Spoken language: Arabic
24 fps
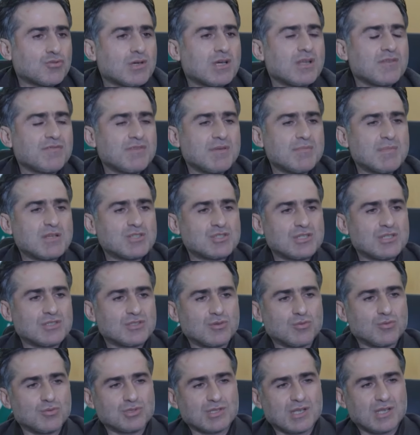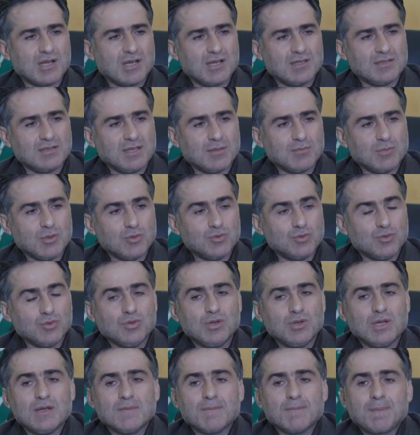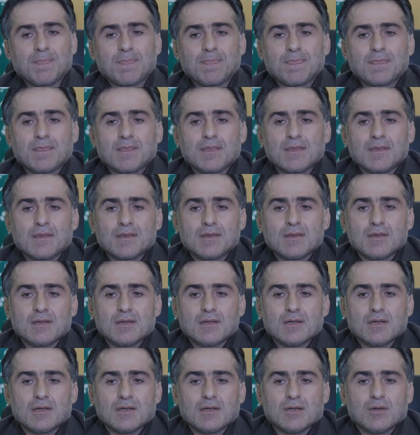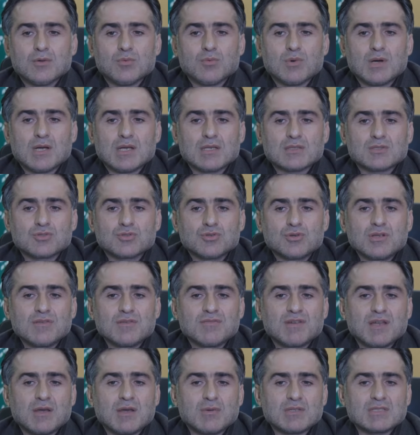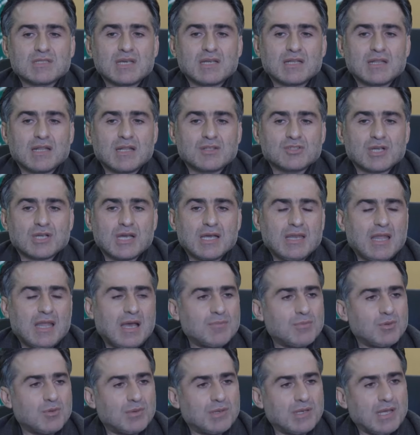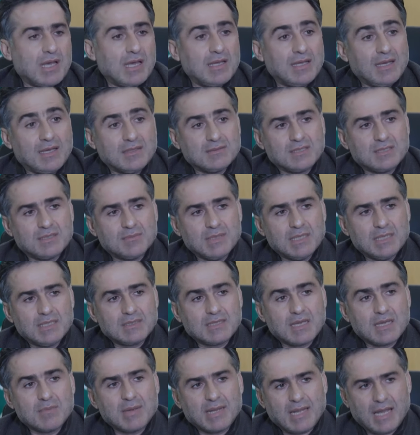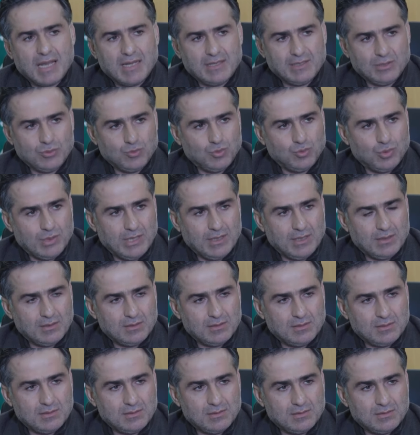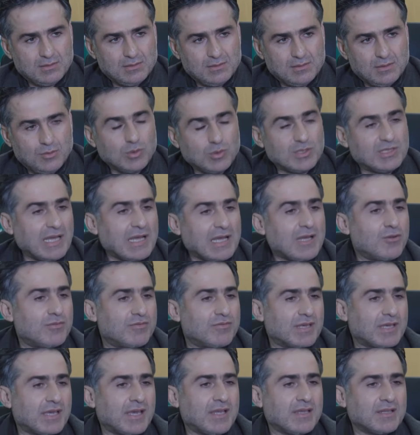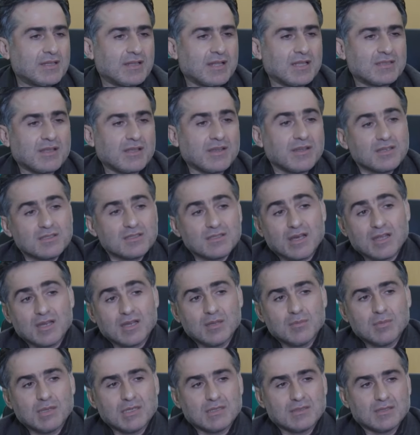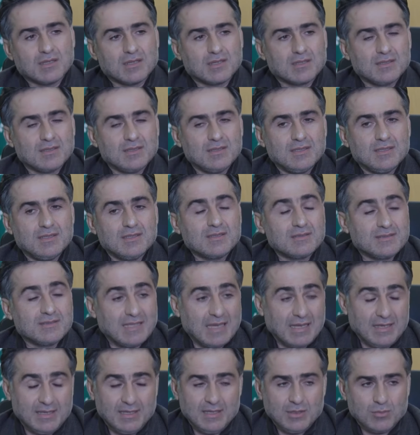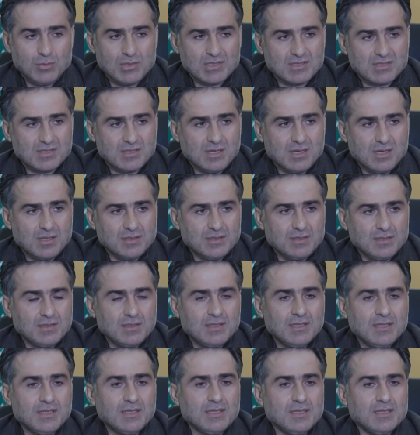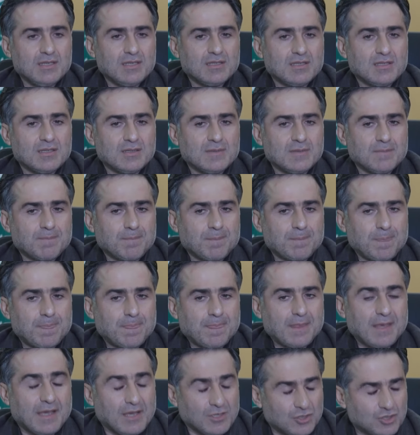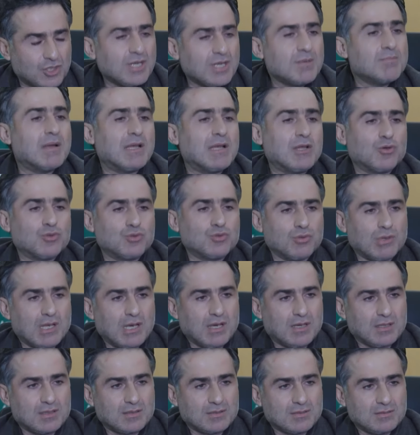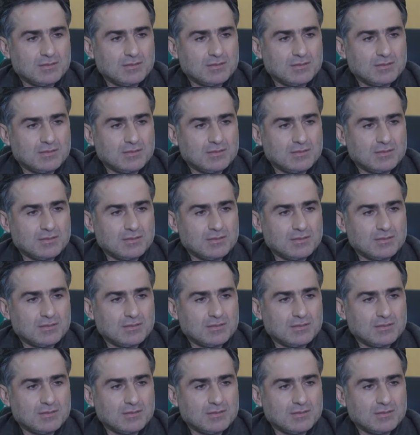اقر في مجلس الوزراء هذا الموضوع وصرف لوزاره الاشغال العامه والنقل اعتماد كمرحله اولى والتكلفه كانت لطريق ظهر البيدر تاهيل وصيانه 20 مليون دولار